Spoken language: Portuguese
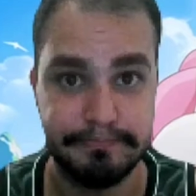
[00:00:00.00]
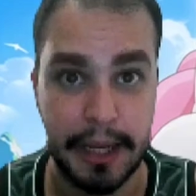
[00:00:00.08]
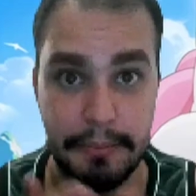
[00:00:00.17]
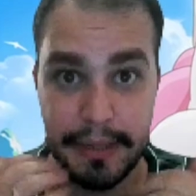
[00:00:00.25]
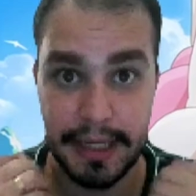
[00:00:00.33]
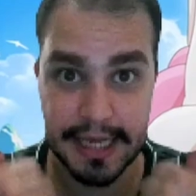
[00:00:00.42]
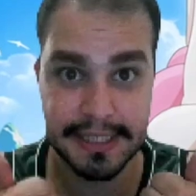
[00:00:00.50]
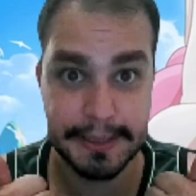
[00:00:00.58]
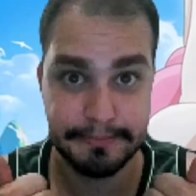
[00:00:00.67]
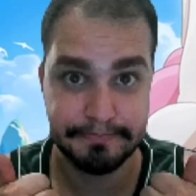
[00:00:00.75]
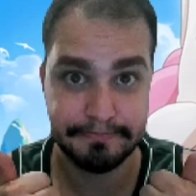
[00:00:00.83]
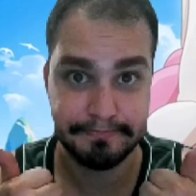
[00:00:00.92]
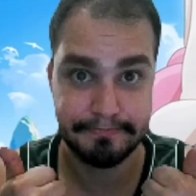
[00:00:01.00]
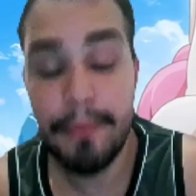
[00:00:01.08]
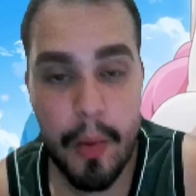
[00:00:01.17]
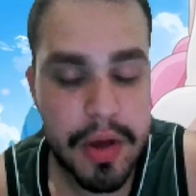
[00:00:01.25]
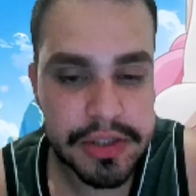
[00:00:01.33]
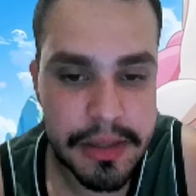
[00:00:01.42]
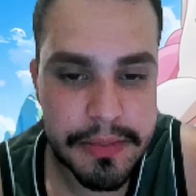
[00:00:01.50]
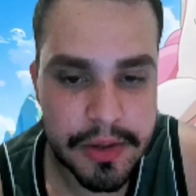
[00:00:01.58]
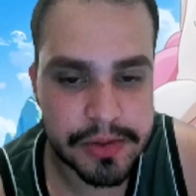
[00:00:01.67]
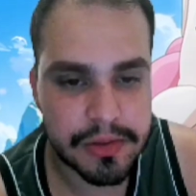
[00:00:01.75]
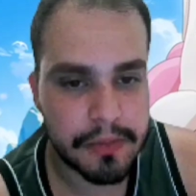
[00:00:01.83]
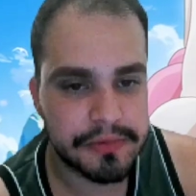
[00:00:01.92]
Beleza? Bom, meus
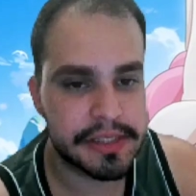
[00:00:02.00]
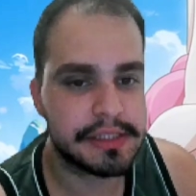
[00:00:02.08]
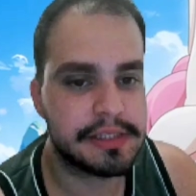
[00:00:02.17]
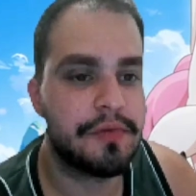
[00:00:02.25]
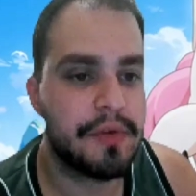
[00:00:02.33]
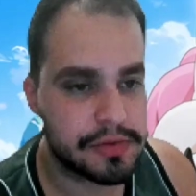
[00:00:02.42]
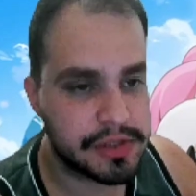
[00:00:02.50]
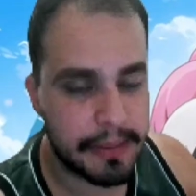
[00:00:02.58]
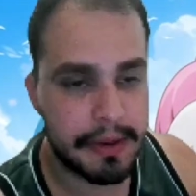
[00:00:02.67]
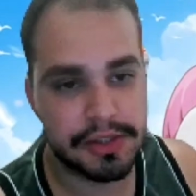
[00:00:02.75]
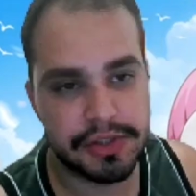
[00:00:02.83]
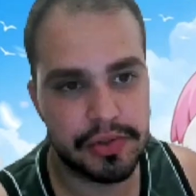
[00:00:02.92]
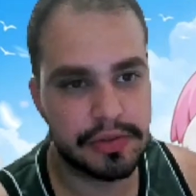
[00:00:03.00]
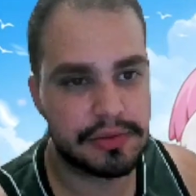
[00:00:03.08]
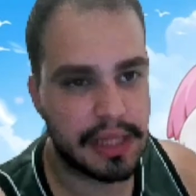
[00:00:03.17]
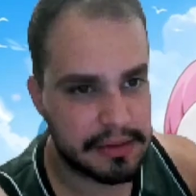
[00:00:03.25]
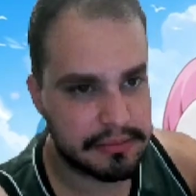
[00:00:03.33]
amigos, como vocês estão vendo, já baixou, tá?